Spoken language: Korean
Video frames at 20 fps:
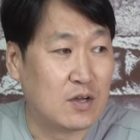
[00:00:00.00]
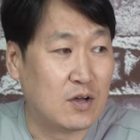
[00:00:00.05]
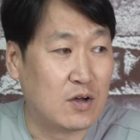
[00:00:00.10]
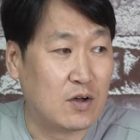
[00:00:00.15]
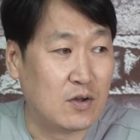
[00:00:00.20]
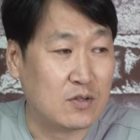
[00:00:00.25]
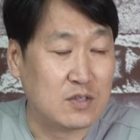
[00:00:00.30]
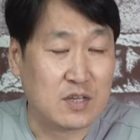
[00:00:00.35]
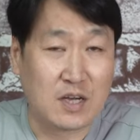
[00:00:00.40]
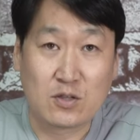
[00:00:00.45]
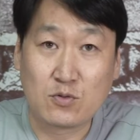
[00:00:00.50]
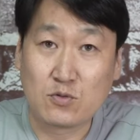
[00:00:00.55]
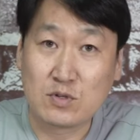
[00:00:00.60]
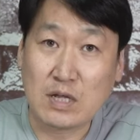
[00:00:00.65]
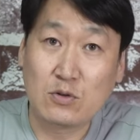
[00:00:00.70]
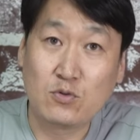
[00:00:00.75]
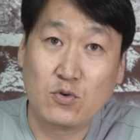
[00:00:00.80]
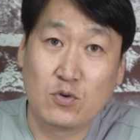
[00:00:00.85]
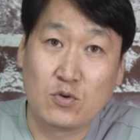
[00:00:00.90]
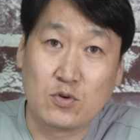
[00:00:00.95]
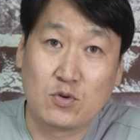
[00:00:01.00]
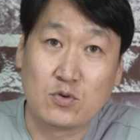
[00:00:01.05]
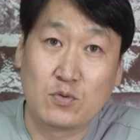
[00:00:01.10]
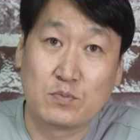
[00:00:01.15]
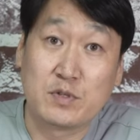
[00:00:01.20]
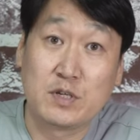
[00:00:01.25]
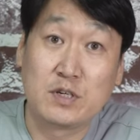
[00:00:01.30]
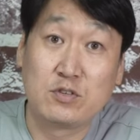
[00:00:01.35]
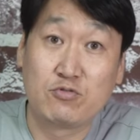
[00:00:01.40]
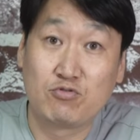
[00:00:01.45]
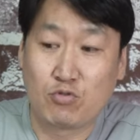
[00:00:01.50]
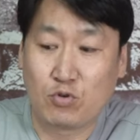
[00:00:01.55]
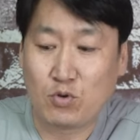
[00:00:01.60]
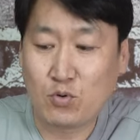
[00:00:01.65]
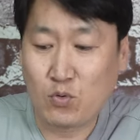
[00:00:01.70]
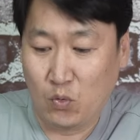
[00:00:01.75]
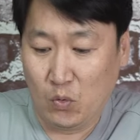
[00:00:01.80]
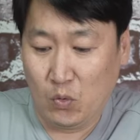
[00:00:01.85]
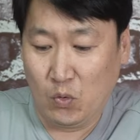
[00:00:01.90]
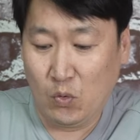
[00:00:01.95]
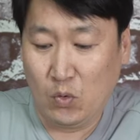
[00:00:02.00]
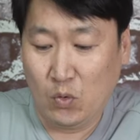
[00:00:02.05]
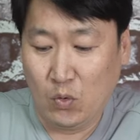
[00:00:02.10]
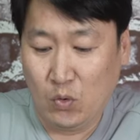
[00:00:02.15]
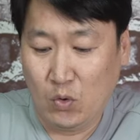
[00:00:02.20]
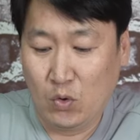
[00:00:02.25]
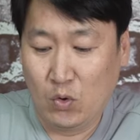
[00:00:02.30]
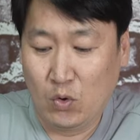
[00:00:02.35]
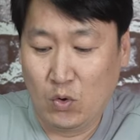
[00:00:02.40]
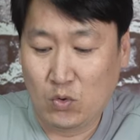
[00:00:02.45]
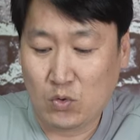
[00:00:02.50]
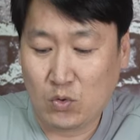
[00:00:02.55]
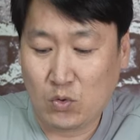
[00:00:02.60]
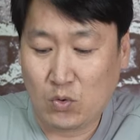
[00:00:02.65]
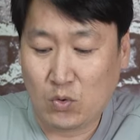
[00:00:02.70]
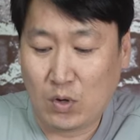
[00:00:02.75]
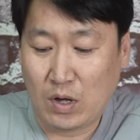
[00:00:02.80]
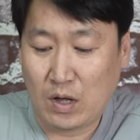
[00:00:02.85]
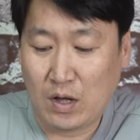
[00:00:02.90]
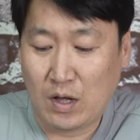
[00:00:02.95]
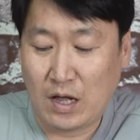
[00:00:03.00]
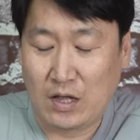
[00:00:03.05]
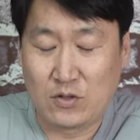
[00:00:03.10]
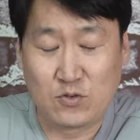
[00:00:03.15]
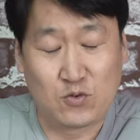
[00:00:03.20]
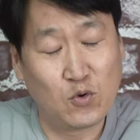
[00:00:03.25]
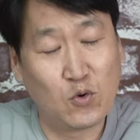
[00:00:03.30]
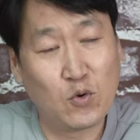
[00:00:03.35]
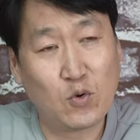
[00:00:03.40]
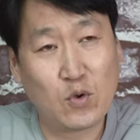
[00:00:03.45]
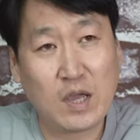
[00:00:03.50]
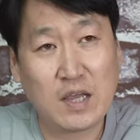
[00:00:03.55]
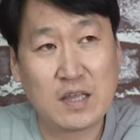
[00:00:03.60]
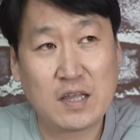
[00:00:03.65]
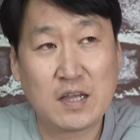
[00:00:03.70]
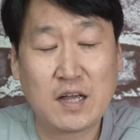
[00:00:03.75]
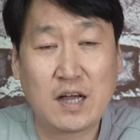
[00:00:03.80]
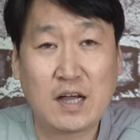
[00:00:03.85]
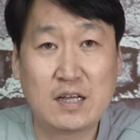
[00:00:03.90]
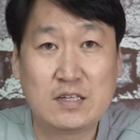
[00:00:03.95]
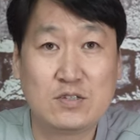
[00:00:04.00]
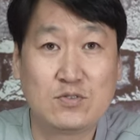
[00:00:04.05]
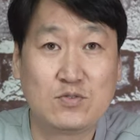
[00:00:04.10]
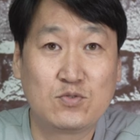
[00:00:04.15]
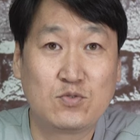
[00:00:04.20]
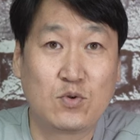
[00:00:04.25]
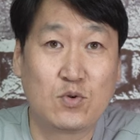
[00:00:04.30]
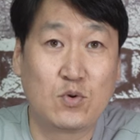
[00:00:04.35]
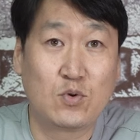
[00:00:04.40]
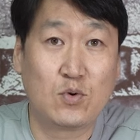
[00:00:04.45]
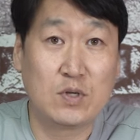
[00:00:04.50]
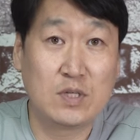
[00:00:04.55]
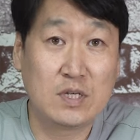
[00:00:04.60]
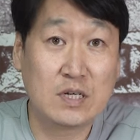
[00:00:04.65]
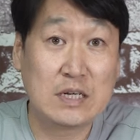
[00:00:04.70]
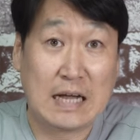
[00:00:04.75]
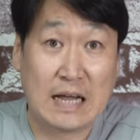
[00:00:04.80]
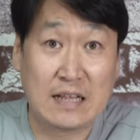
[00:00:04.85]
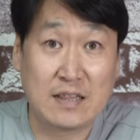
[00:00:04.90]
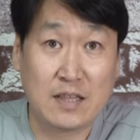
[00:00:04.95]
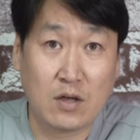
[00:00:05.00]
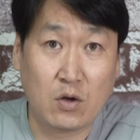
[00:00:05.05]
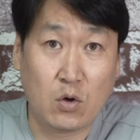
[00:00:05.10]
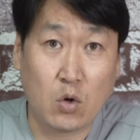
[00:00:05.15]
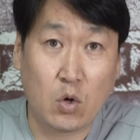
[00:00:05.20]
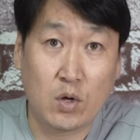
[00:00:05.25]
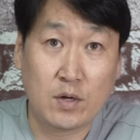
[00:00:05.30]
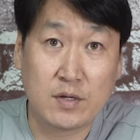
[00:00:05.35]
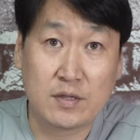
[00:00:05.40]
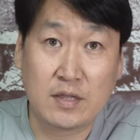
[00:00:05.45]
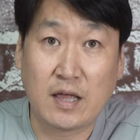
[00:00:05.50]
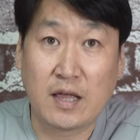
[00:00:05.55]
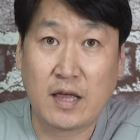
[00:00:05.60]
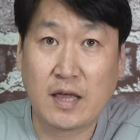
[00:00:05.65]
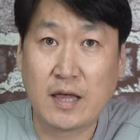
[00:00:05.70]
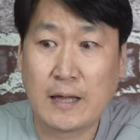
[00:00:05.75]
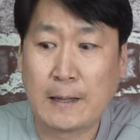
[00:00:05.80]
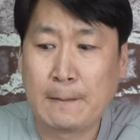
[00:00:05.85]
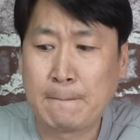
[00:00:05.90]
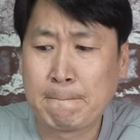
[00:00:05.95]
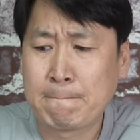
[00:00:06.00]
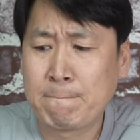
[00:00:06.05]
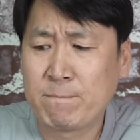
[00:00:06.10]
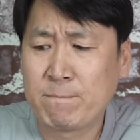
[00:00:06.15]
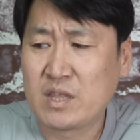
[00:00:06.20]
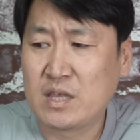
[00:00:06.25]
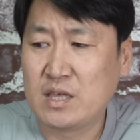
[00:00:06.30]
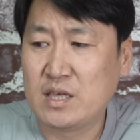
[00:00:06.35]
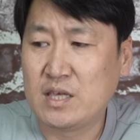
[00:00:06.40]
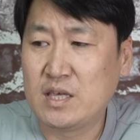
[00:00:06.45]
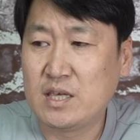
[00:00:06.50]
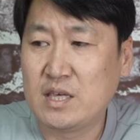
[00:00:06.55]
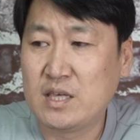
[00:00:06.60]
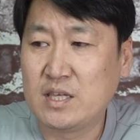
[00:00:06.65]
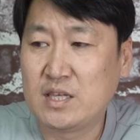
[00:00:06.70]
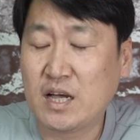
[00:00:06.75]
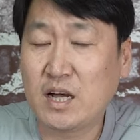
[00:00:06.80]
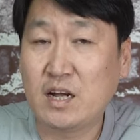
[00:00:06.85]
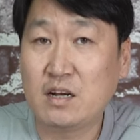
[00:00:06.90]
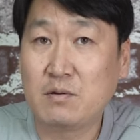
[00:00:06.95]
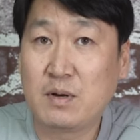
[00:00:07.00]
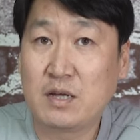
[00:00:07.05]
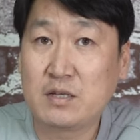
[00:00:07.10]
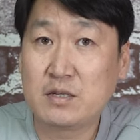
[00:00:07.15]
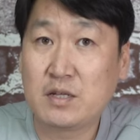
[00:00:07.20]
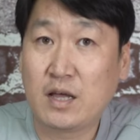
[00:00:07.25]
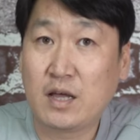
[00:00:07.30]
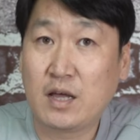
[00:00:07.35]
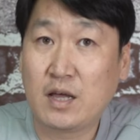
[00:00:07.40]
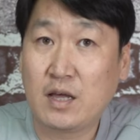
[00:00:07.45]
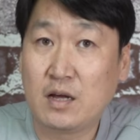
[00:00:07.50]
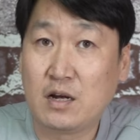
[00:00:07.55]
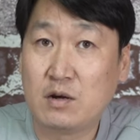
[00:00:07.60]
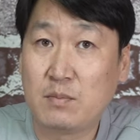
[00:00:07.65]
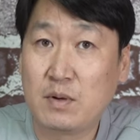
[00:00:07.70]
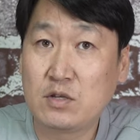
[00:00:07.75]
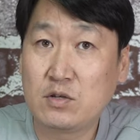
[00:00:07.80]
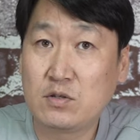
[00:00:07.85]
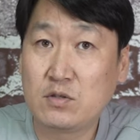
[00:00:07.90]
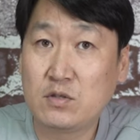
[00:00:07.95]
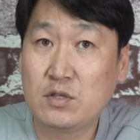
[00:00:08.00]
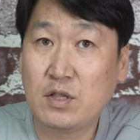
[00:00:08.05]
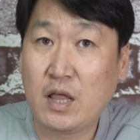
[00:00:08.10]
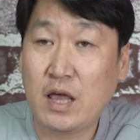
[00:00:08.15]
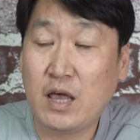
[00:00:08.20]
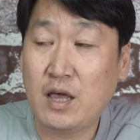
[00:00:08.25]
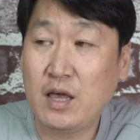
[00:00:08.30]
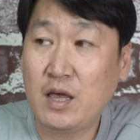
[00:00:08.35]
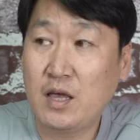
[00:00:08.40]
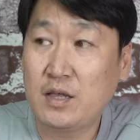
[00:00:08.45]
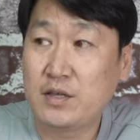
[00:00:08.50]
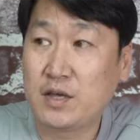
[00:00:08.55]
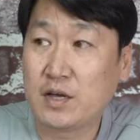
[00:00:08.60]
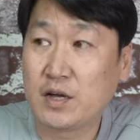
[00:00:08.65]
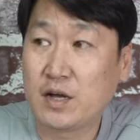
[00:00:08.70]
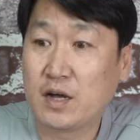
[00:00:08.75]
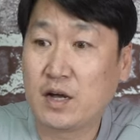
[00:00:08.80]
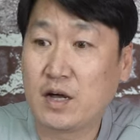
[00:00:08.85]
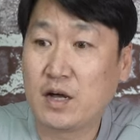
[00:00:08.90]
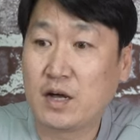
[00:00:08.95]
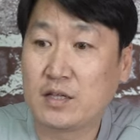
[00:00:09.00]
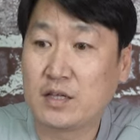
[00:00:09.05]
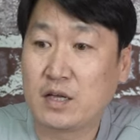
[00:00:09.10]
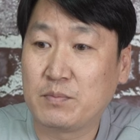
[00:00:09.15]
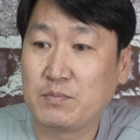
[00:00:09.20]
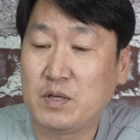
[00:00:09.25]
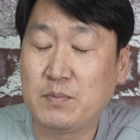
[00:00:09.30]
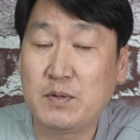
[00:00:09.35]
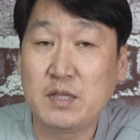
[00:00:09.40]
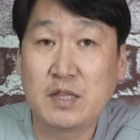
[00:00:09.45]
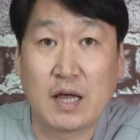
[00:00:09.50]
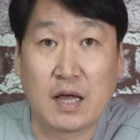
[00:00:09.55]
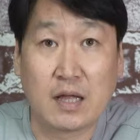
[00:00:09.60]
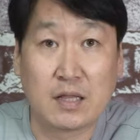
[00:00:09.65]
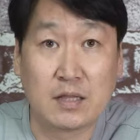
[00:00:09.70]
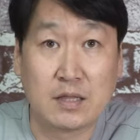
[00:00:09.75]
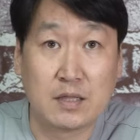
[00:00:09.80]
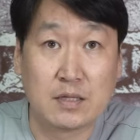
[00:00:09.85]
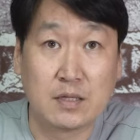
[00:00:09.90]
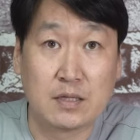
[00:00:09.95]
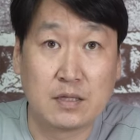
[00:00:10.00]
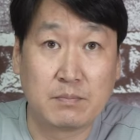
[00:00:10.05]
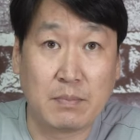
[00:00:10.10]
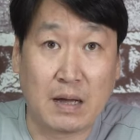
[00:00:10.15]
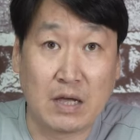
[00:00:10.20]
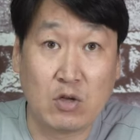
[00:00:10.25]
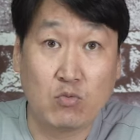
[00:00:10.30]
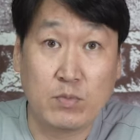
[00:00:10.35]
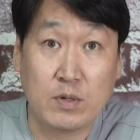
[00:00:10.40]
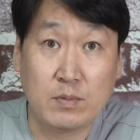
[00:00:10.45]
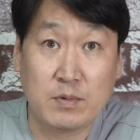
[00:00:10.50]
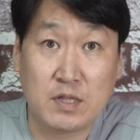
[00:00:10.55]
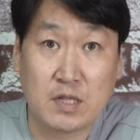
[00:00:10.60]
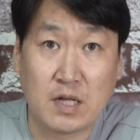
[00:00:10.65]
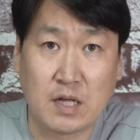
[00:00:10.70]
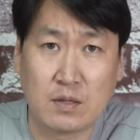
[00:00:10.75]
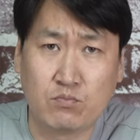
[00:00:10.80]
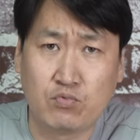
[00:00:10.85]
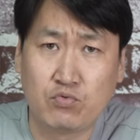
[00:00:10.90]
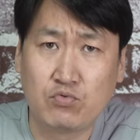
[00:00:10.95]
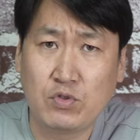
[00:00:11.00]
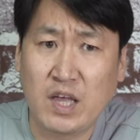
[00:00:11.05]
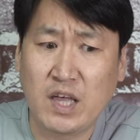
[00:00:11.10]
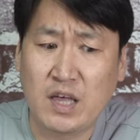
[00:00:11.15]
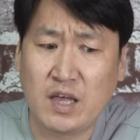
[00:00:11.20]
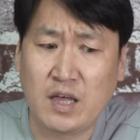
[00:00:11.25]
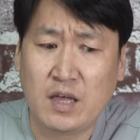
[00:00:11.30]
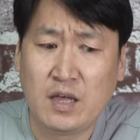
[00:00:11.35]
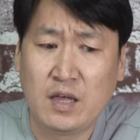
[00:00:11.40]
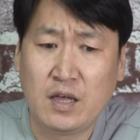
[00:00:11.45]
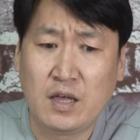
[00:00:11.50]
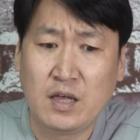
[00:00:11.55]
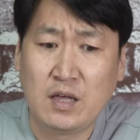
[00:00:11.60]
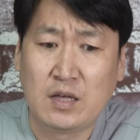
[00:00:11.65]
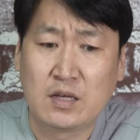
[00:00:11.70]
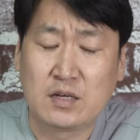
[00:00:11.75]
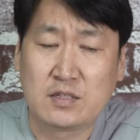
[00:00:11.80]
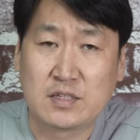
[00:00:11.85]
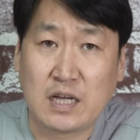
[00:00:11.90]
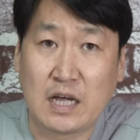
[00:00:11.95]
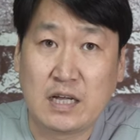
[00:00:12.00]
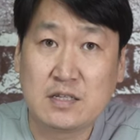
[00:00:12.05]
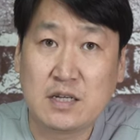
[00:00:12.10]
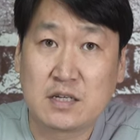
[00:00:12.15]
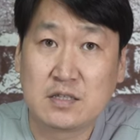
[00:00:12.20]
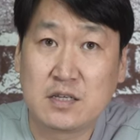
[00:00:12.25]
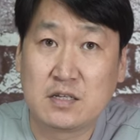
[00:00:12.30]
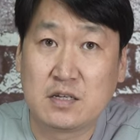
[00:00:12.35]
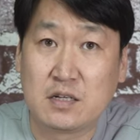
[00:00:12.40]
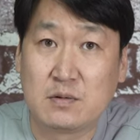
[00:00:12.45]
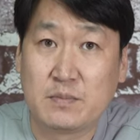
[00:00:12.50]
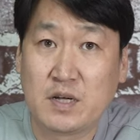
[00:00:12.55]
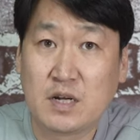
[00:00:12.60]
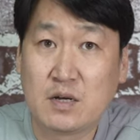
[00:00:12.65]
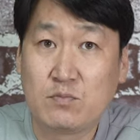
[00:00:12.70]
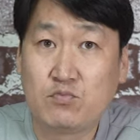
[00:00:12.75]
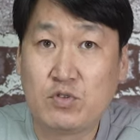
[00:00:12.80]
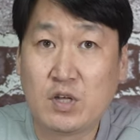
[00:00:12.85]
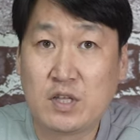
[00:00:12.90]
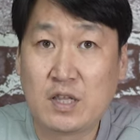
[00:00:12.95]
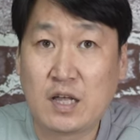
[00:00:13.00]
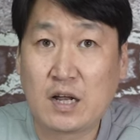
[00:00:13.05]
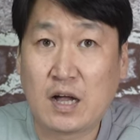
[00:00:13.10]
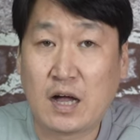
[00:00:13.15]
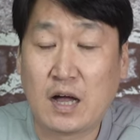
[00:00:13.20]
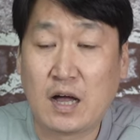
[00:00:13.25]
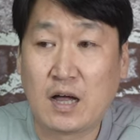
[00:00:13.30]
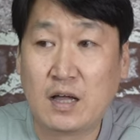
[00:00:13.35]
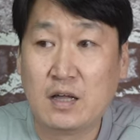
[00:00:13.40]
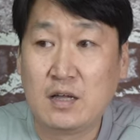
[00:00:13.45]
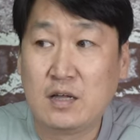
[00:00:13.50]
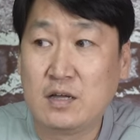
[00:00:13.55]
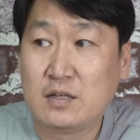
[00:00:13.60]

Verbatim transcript: 어, 제가 또 쌍욕을 좀 들을 수도 있고 또 안 좋게 생각하실 수도 있을 것 같아요 근데 이 제가 얼마 전에 얼마 전에 제가 이제 비비탄 바이오 비비탄 분해 그 자연 상태에서 얼마나 분해될까.